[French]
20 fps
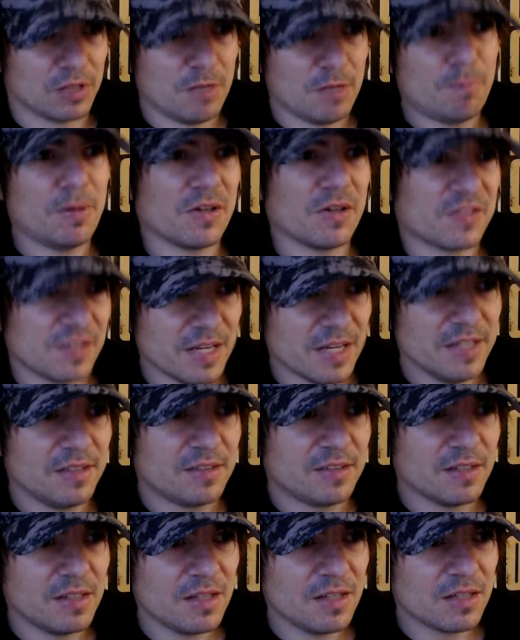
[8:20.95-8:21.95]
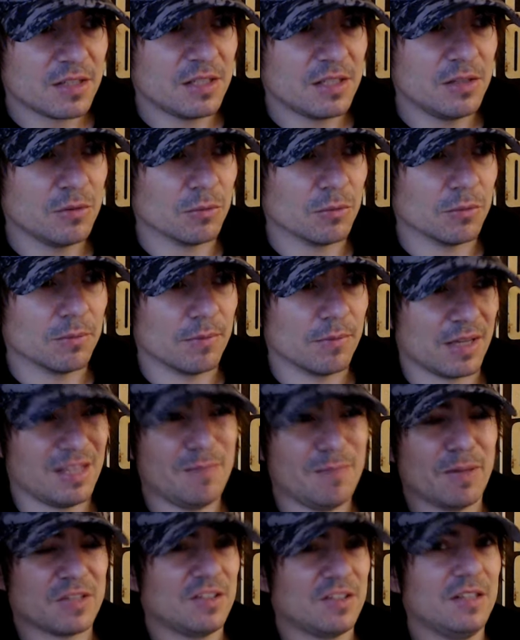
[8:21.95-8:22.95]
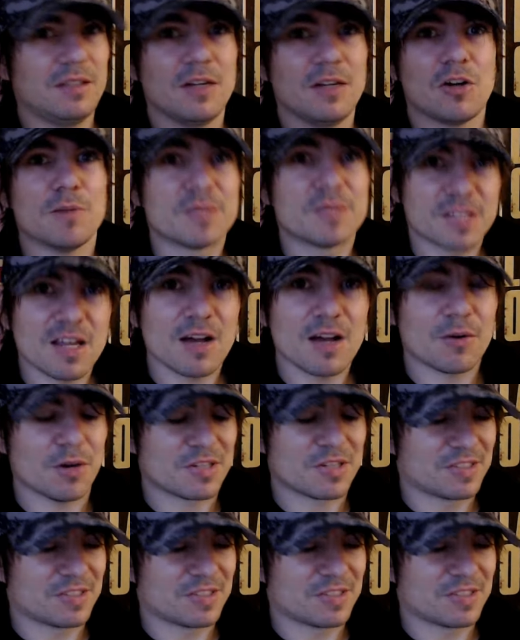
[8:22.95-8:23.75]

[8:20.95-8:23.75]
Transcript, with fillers: des personnalités qui ont bah, des personnalités comme ça, quoi.